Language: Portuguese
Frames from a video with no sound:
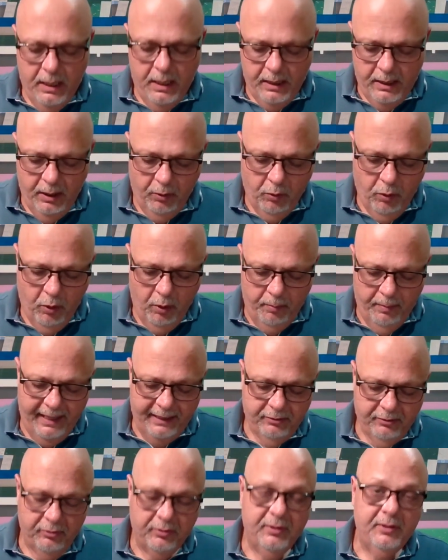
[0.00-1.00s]
e eu
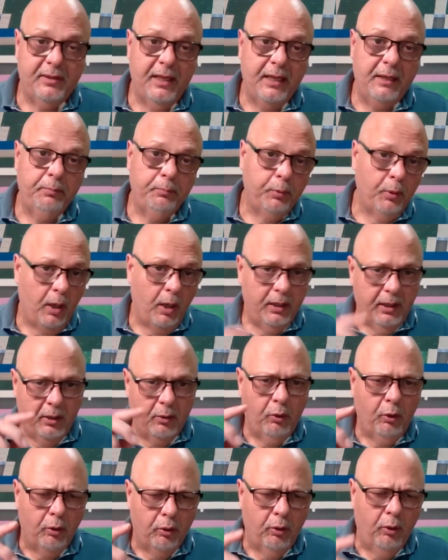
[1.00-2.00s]
começo dizendo por ordem
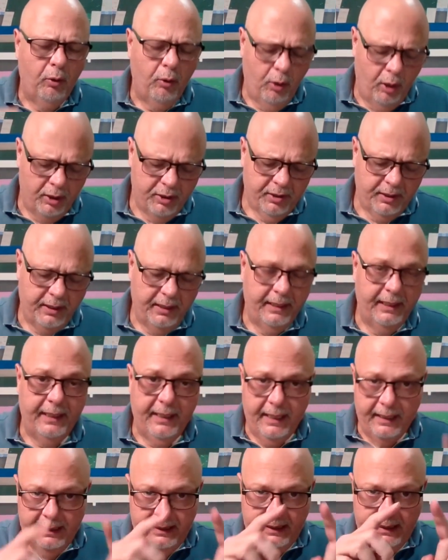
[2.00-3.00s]
cronológica, né,
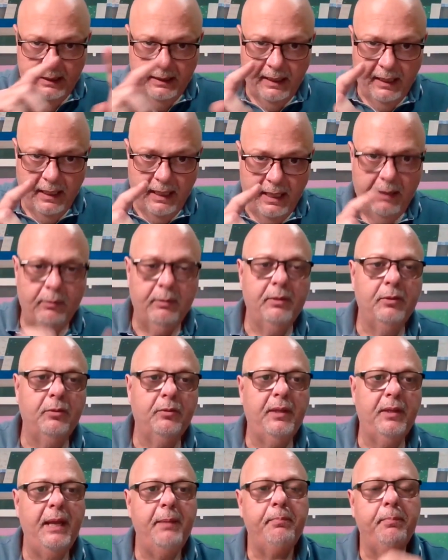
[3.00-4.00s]
na linha da régua do
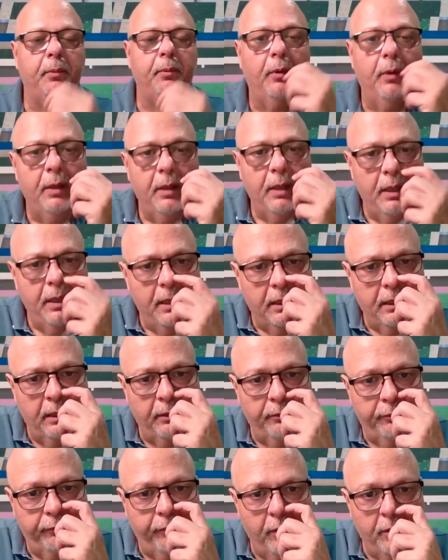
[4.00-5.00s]
tempo,
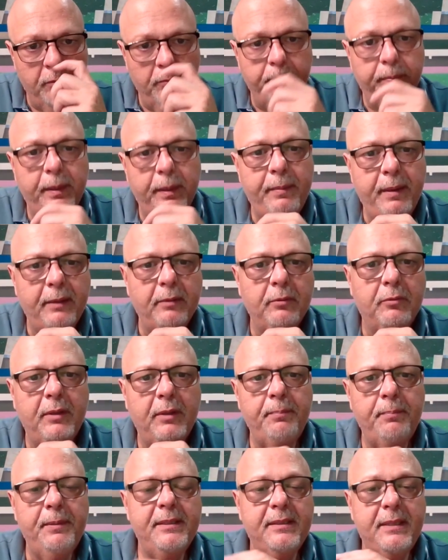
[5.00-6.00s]
que foi um primeiro
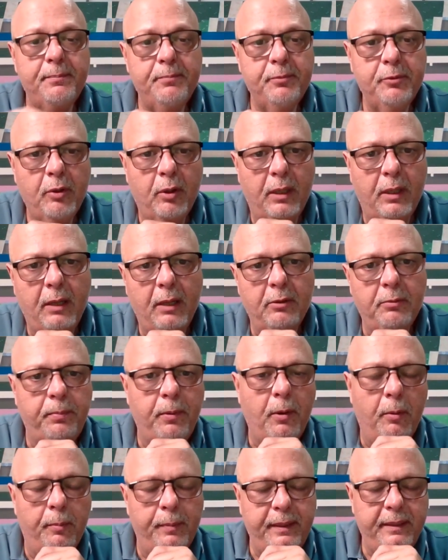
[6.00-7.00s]
tempo excepcional do
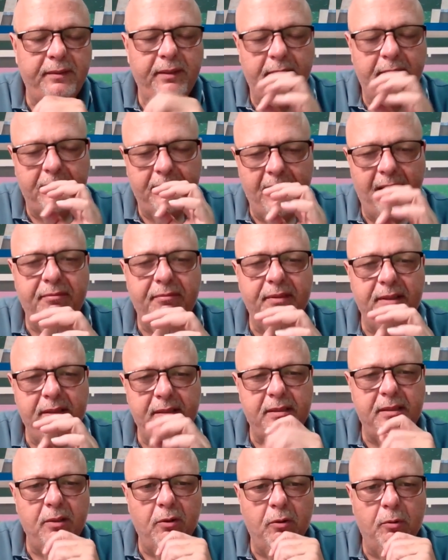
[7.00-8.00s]
Palmeiras, até
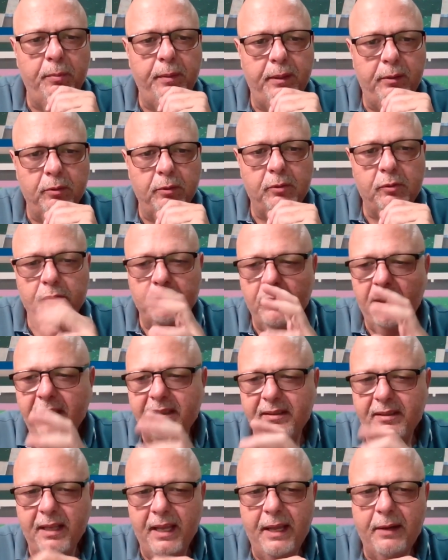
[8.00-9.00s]
25 minutos, 1 a
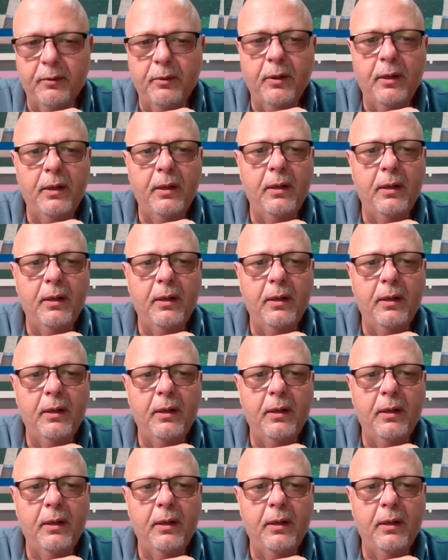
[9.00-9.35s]
0